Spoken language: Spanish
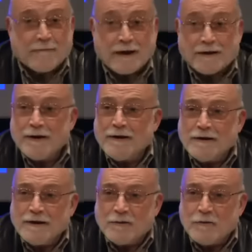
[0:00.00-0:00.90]
hablar.
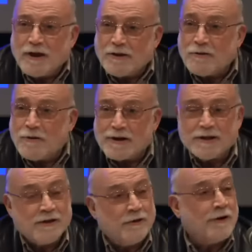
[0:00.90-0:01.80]
Ningún ladrón
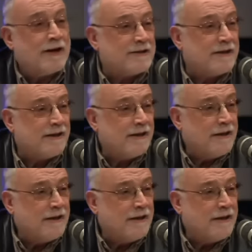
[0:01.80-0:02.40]
guarda el dinero en casa.